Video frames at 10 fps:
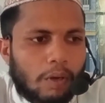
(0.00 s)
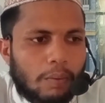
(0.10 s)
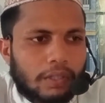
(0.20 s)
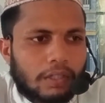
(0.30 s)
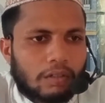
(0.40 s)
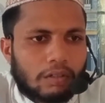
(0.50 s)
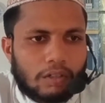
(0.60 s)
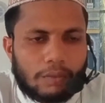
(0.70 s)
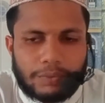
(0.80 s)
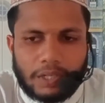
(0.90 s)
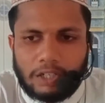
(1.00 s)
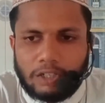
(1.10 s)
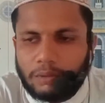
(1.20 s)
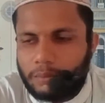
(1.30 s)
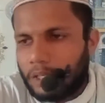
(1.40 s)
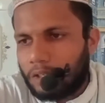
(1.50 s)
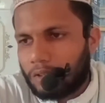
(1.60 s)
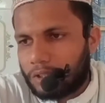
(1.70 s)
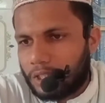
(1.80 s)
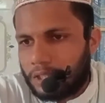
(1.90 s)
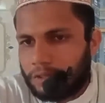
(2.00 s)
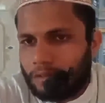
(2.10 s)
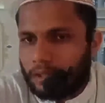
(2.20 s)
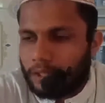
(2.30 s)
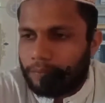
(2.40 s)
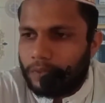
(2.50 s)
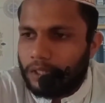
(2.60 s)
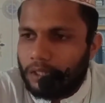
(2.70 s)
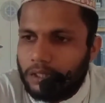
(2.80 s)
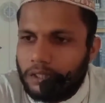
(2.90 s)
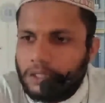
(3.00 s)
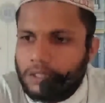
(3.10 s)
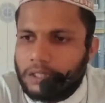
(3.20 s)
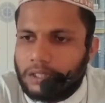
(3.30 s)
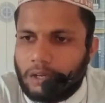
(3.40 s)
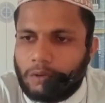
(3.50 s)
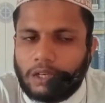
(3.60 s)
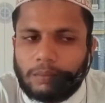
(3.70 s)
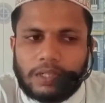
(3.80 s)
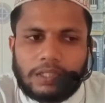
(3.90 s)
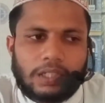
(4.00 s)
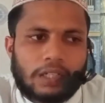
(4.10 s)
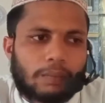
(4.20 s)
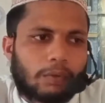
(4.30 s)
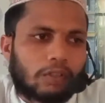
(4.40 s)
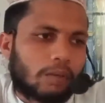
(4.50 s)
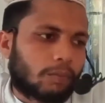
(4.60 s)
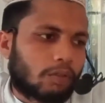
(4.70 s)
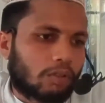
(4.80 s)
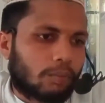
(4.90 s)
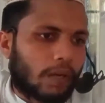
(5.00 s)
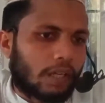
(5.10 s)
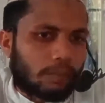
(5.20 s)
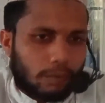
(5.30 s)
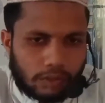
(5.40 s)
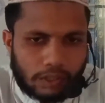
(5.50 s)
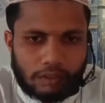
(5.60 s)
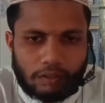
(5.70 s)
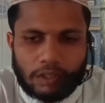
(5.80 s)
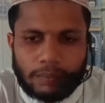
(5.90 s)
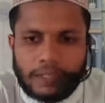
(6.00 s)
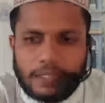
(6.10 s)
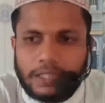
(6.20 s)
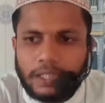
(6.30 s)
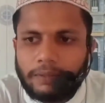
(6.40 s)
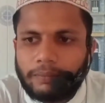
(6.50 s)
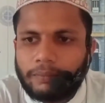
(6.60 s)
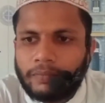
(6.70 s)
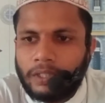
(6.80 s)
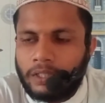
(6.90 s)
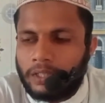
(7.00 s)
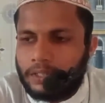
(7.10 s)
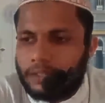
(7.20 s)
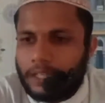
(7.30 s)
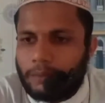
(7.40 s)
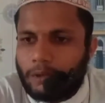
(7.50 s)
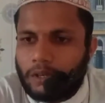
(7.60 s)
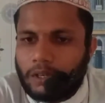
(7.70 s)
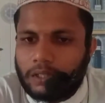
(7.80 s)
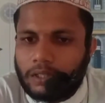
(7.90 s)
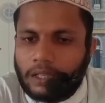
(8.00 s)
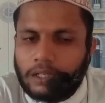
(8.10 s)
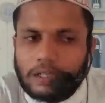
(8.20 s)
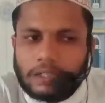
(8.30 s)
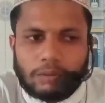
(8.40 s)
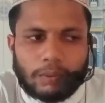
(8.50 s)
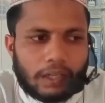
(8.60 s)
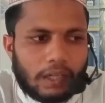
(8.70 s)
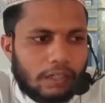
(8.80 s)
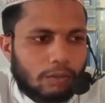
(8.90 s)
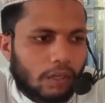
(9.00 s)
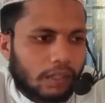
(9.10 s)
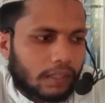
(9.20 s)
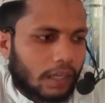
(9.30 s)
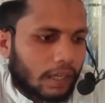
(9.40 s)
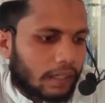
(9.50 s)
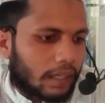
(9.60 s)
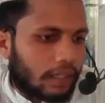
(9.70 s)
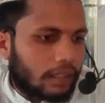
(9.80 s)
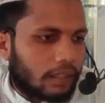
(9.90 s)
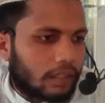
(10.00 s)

পবিত্র রমজানুল মুবারক শেষ করে সাওয়াল মাসের প্রথম খোটবায় উপস্থিত হতে পেরেছি যেই মহান আল্লাহ সুবাহান আলা